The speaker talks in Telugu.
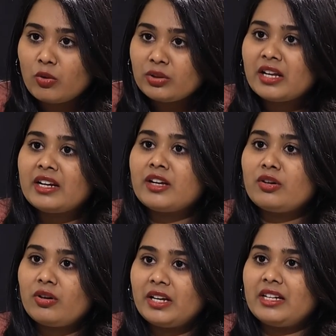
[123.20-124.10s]
అవుటర్
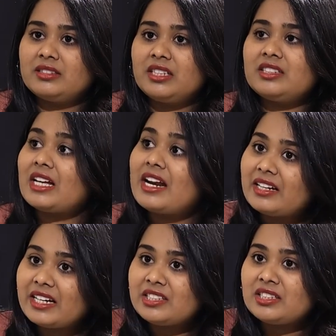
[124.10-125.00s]
రింగ్ రోడ్ ఎగ్జిట్స్
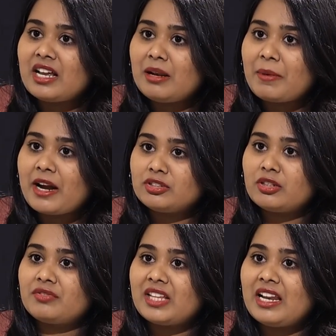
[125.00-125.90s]
అండ్ రీజనల్
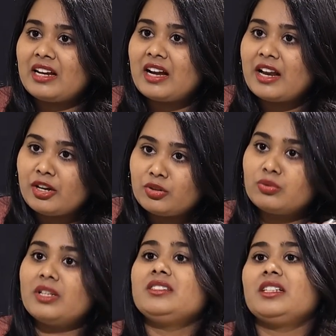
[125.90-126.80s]
పార్ట్స్ ఆఫ్ తెలంగాణ
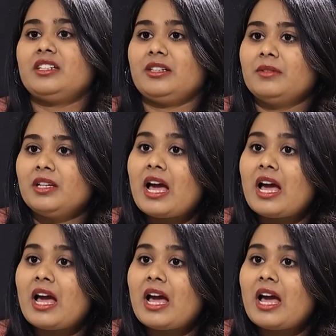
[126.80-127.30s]
టు ద సిటీ